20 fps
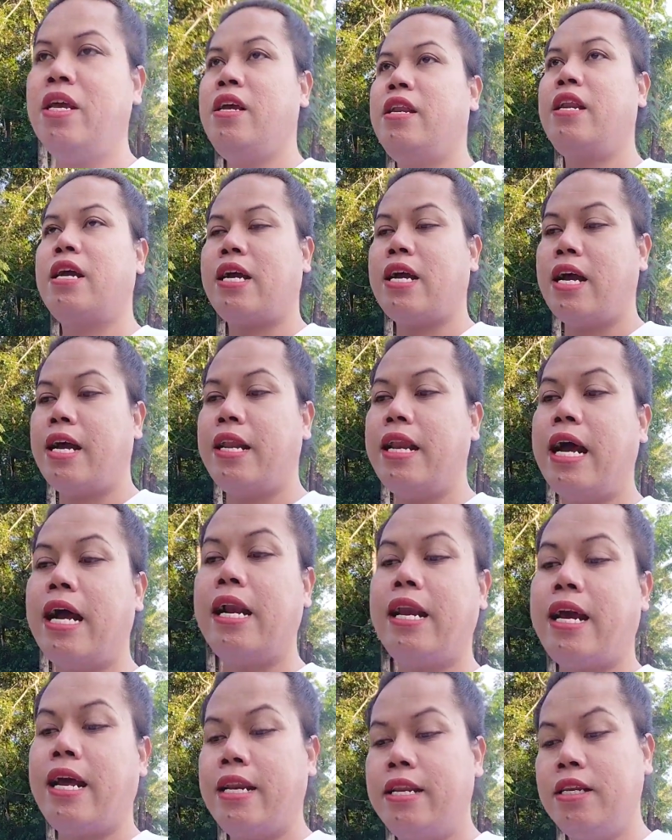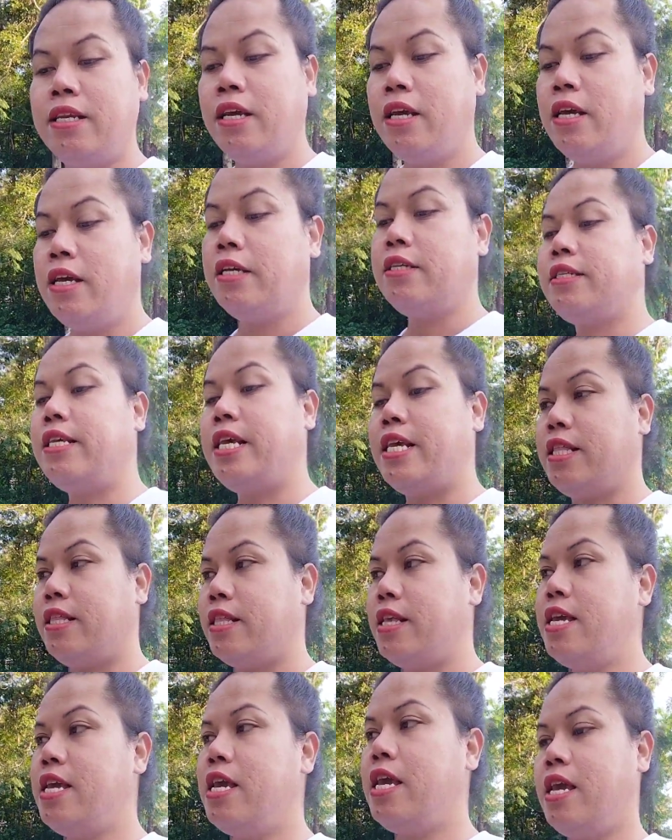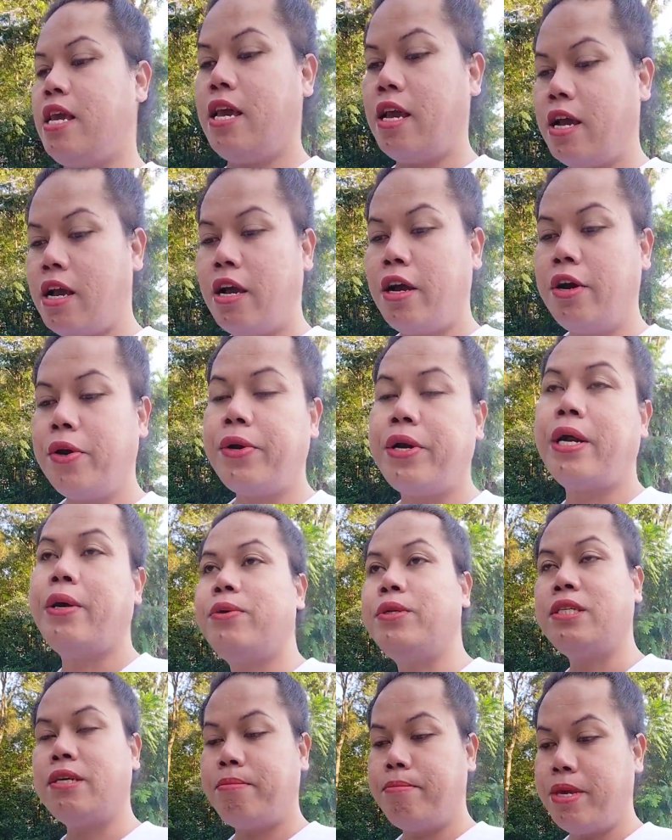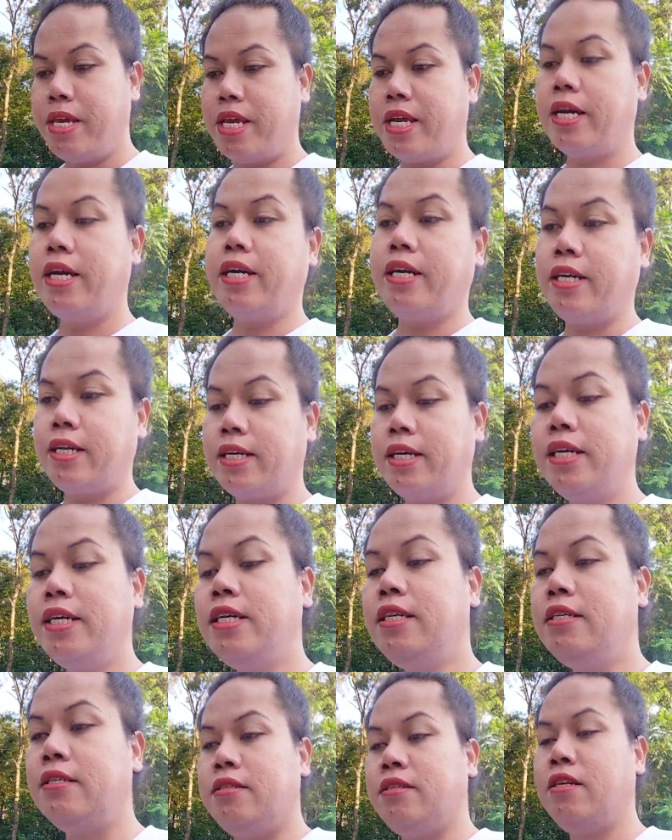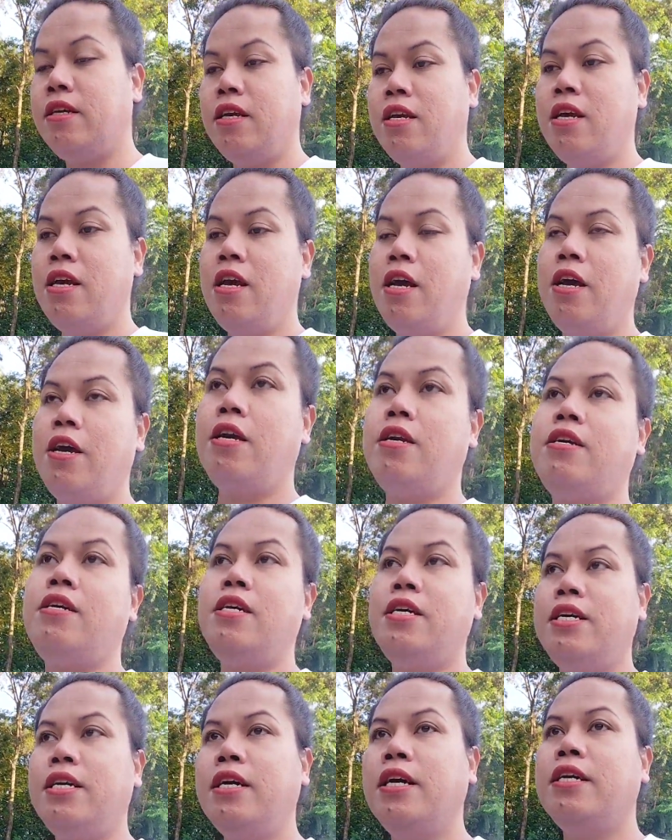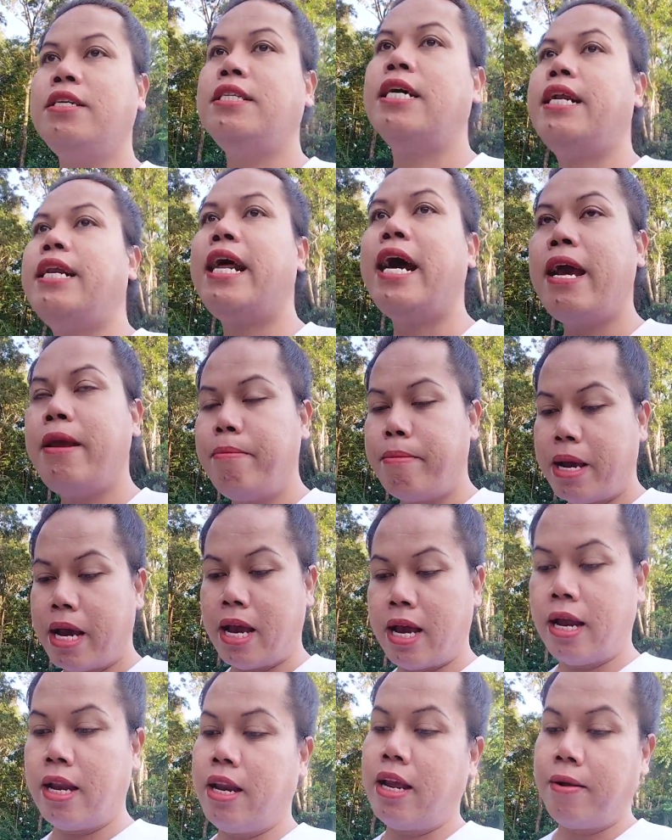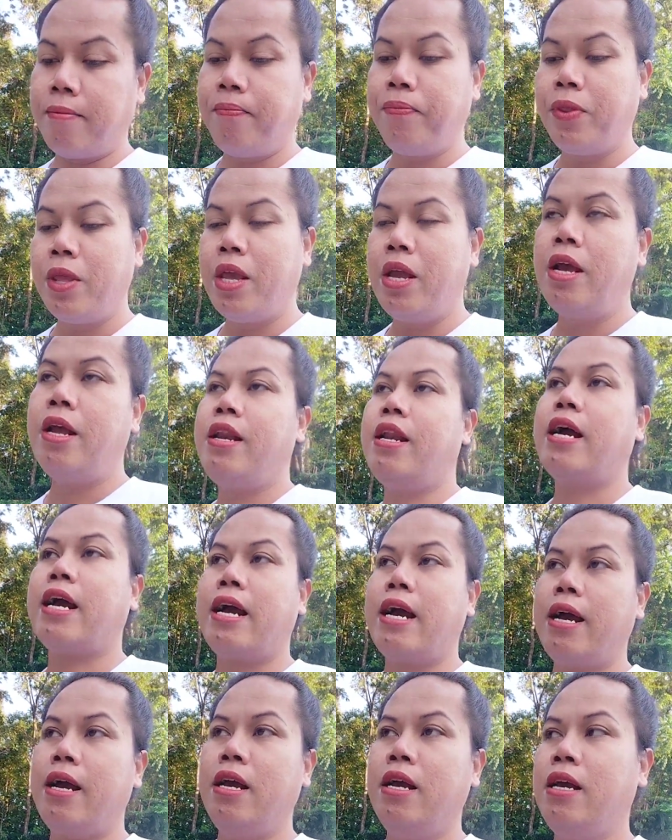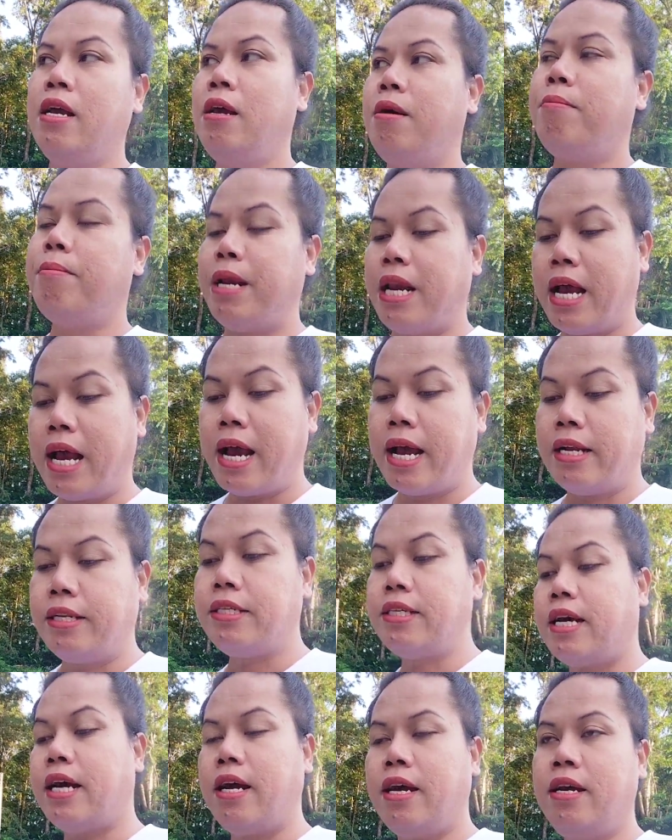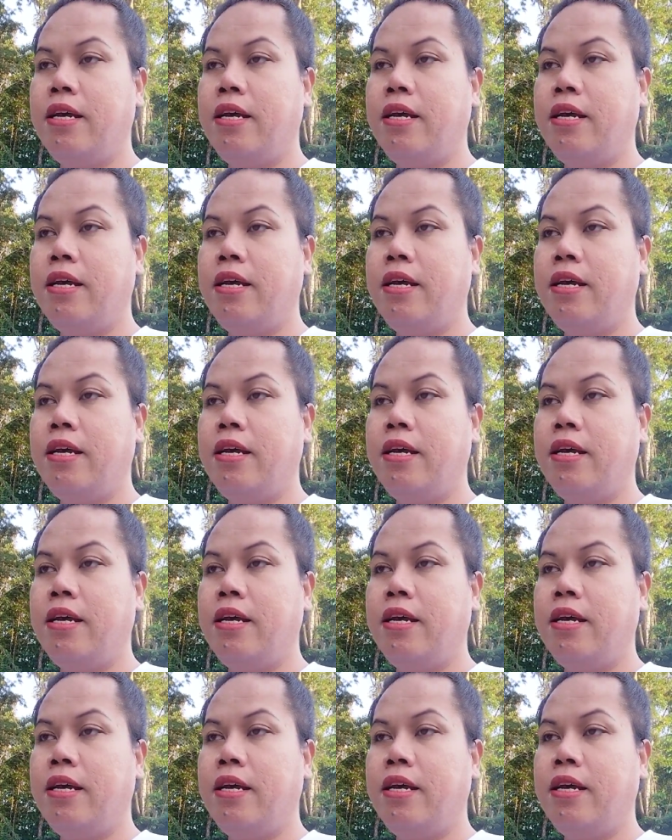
นะคะ ดังนั้นสิ่งที่เราจะมีเกิดขึ้น หรือจะได้มาเนี่ยนะคะมันอาจจะ